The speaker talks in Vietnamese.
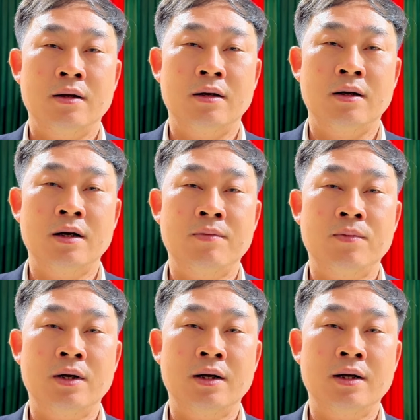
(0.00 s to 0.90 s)
Ờ,
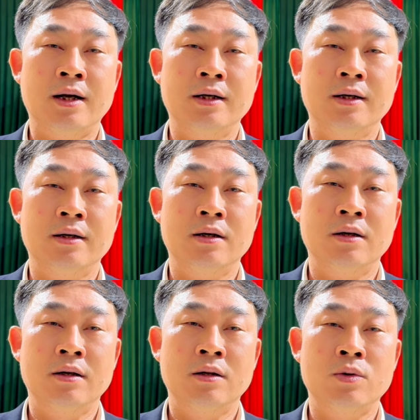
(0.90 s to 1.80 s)
nằm ờ, cạnh
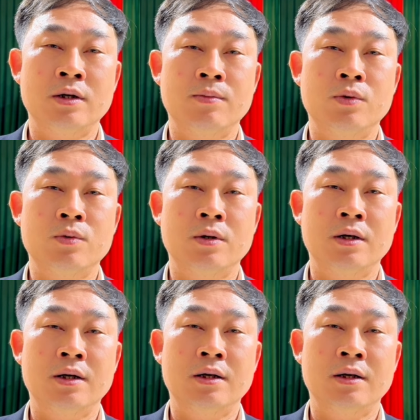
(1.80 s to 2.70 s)
tòa giám mục
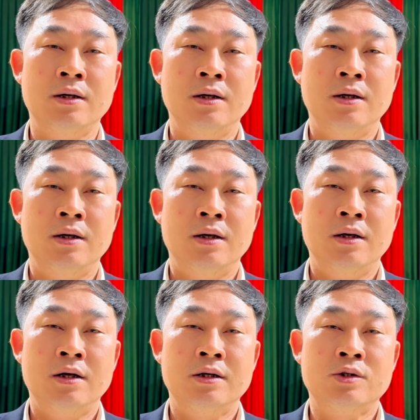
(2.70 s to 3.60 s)

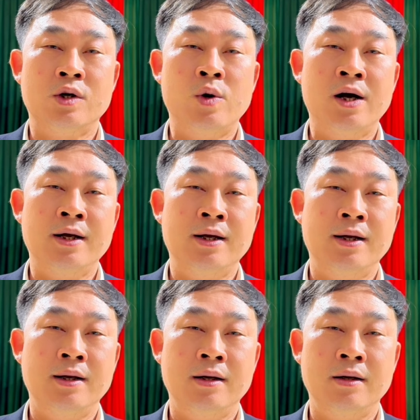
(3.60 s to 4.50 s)
sở đoài
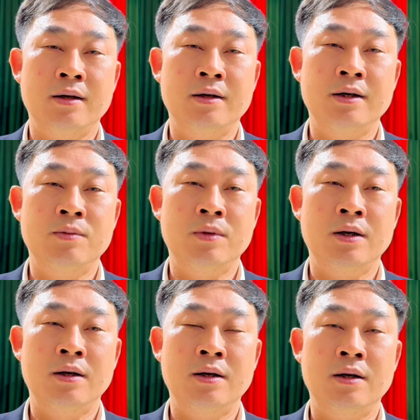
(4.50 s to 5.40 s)
nơi
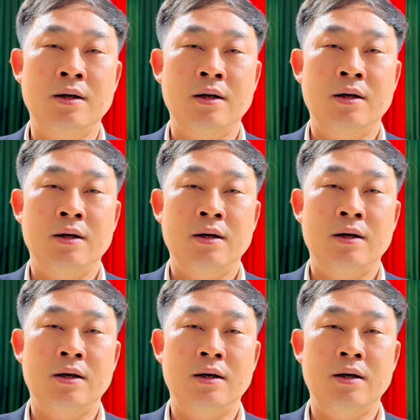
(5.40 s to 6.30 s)
mà
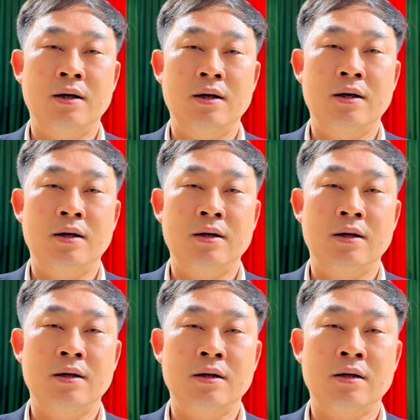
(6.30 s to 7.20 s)
Ờ,
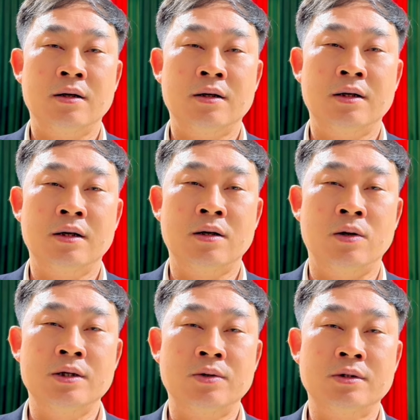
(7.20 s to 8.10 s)
cái
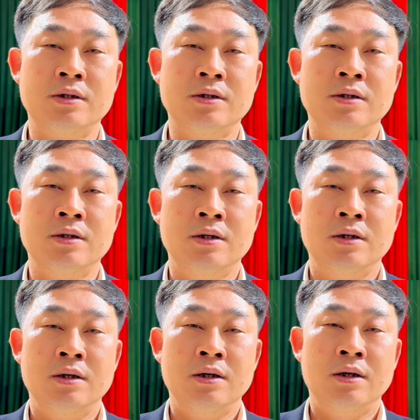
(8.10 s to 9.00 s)
có giáo sứ
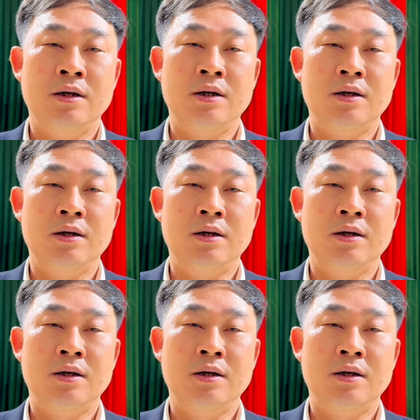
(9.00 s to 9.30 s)
ờ,